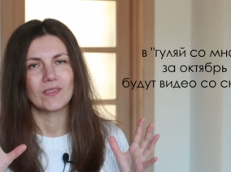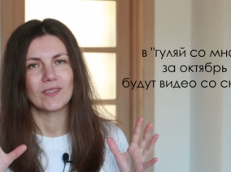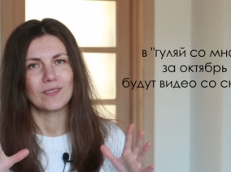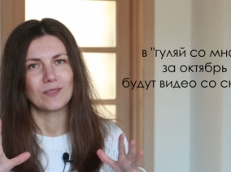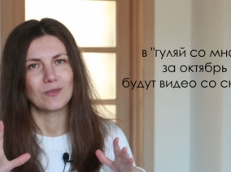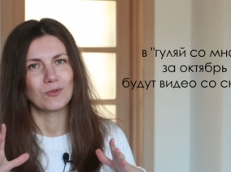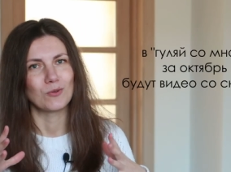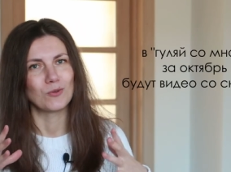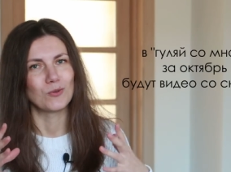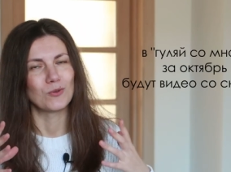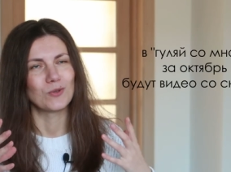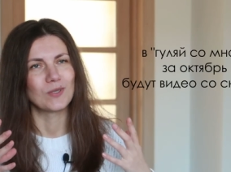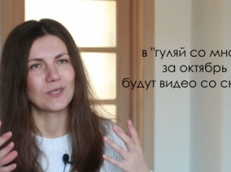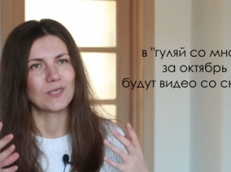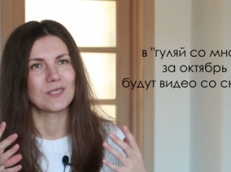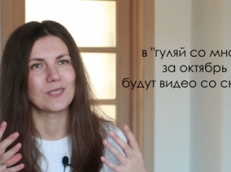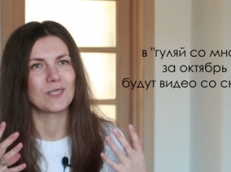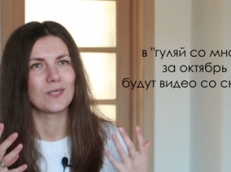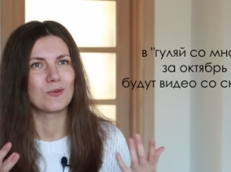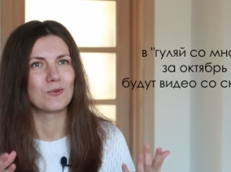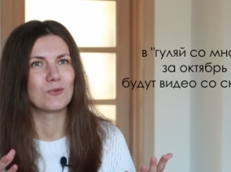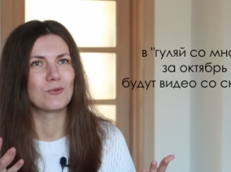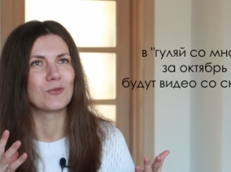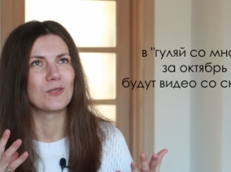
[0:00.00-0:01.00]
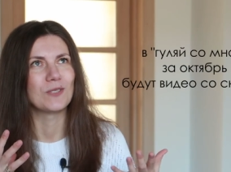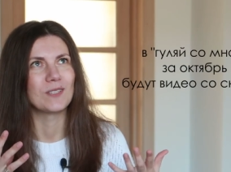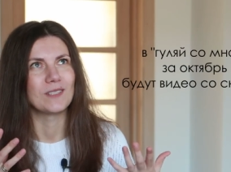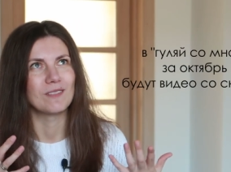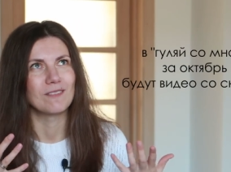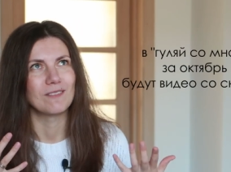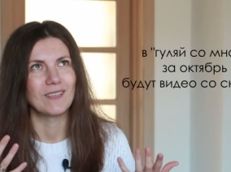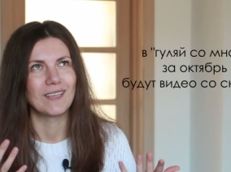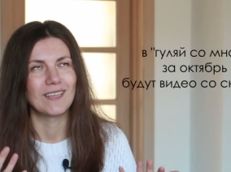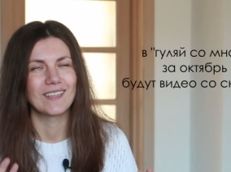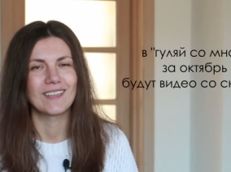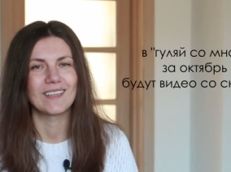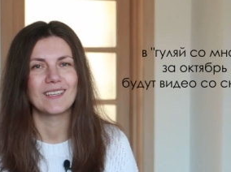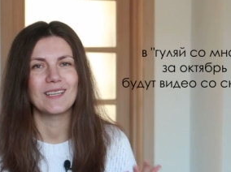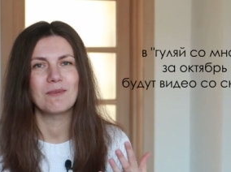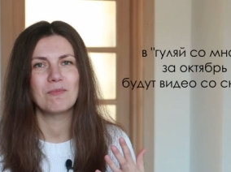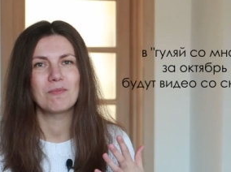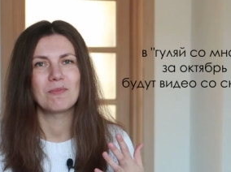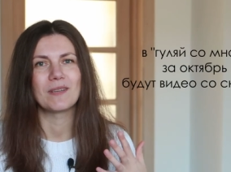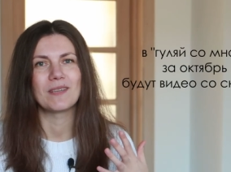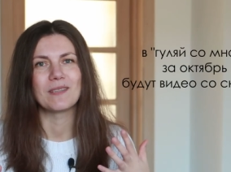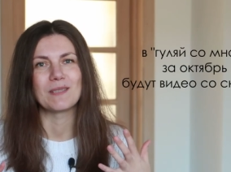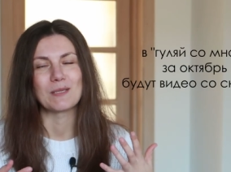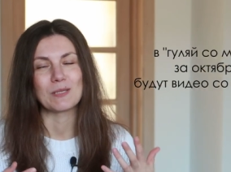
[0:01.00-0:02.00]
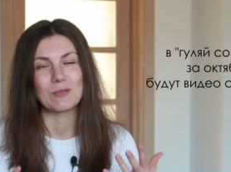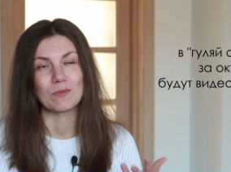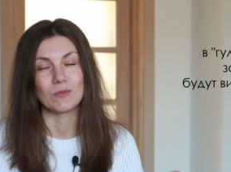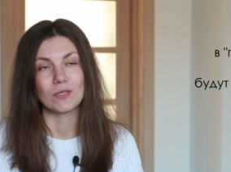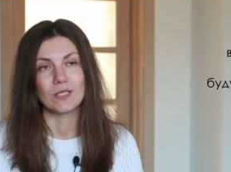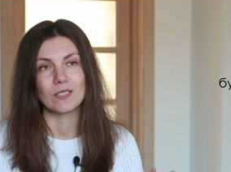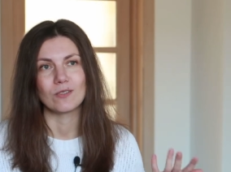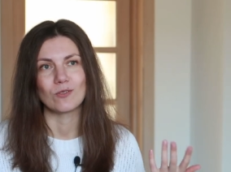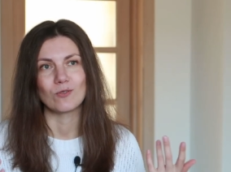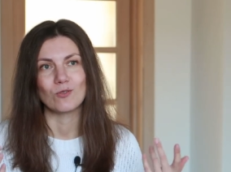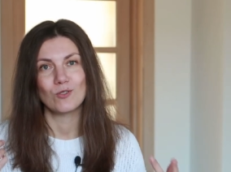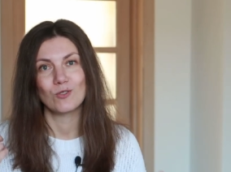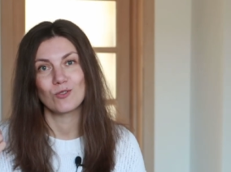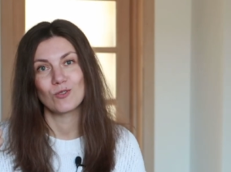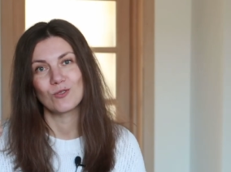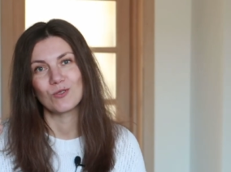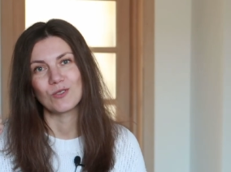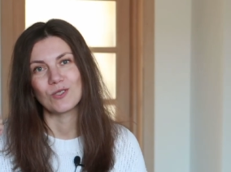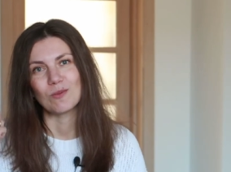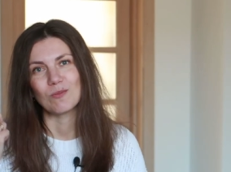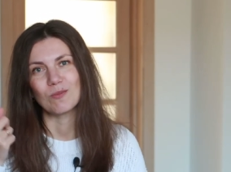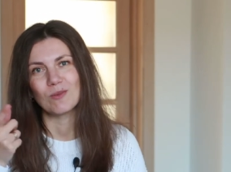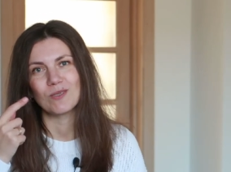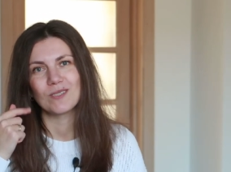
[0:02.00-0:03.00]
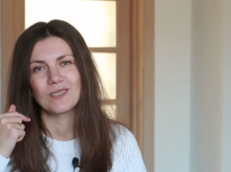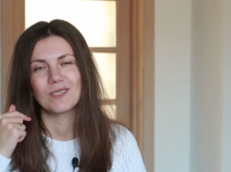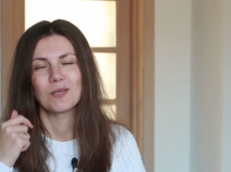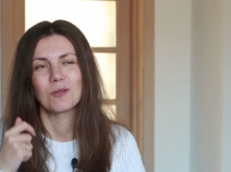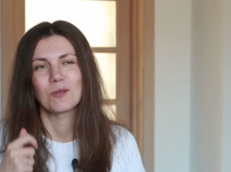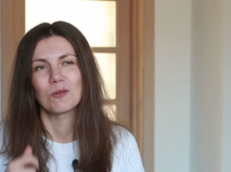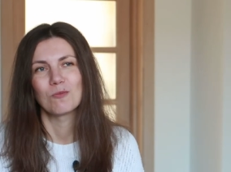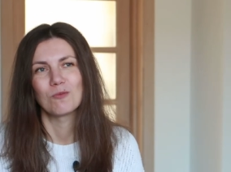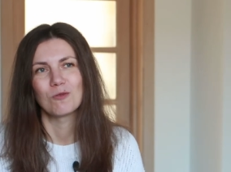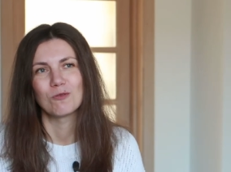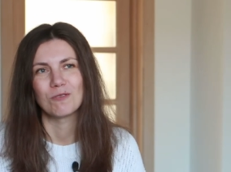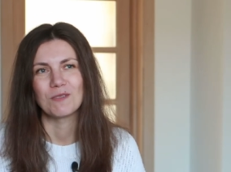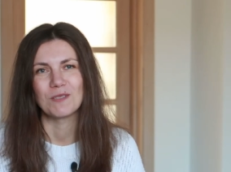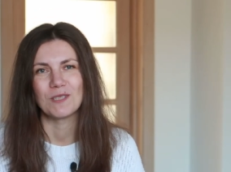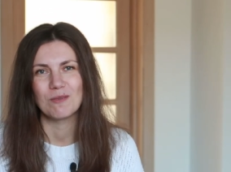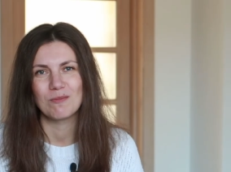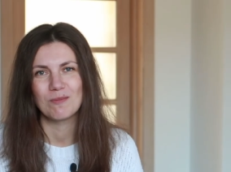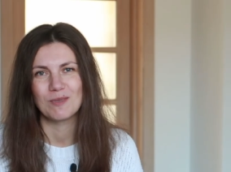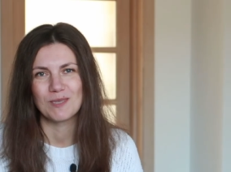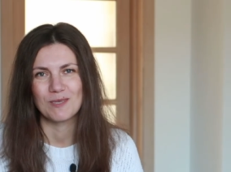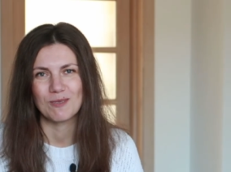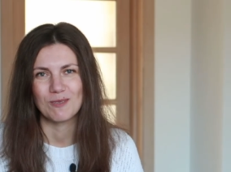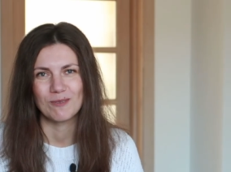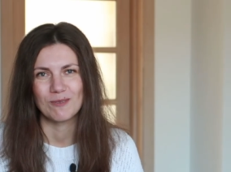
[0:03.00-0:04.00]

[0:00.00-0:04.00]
эту красоту и великолепие, несмотря на то, что не было голубого неба и